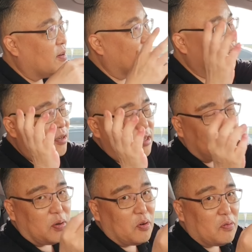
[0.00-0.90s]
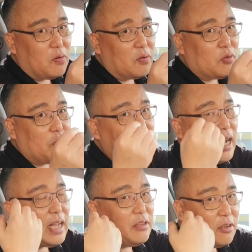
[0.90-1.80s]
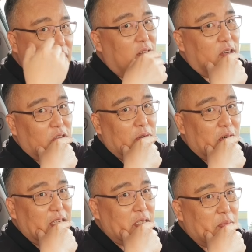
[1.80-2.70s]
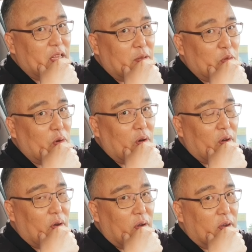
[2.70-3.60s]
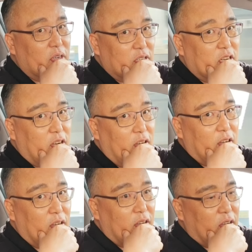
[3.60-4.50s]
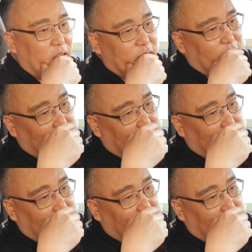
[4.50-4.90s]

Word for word: 그걸 잊어먹고 뒤에서 안 열리는 경우가 있습니다. 또. 그죠? 근데